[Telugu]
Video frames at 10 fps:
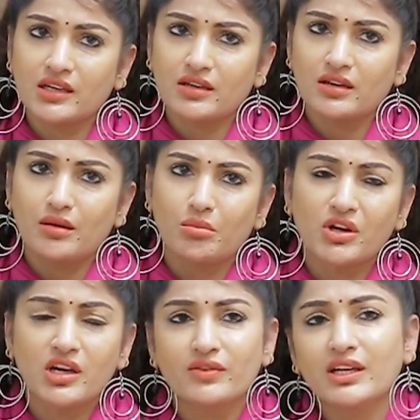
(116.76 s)
లైక్
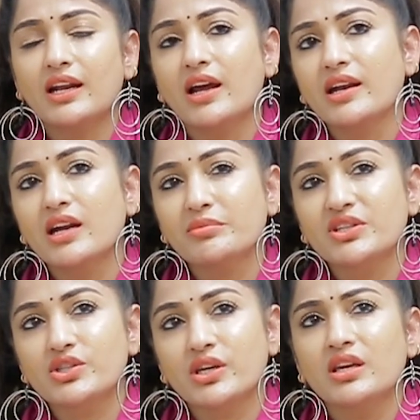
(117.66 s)
మొన్నటి వరకు అలానే
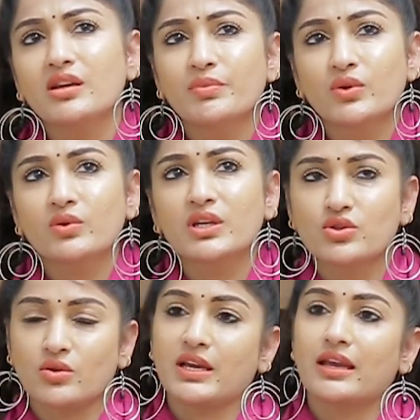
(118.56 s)
అనిపించేది ఇప్పుడు
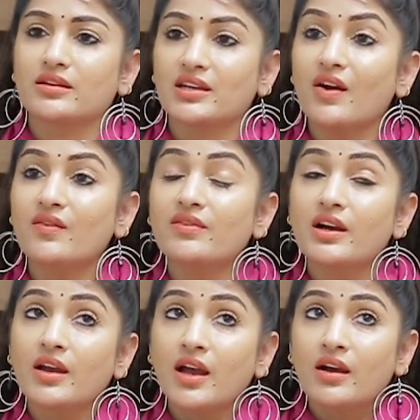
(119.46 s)
ఇట్స్ ఓకే నా
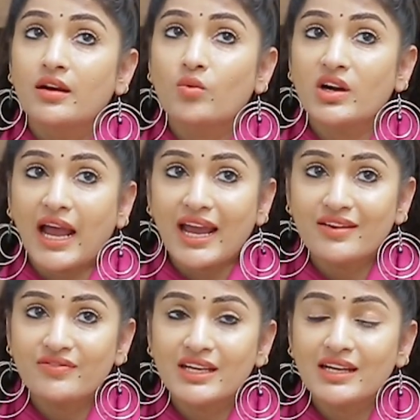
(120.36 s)
వాట్
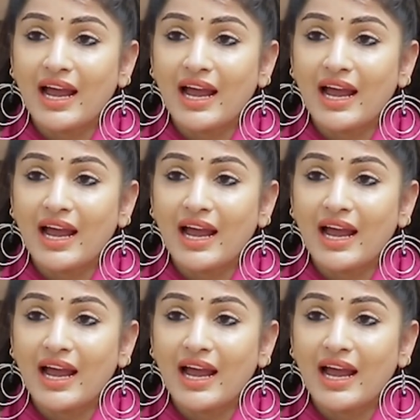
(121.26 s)
ఐ ఫీల్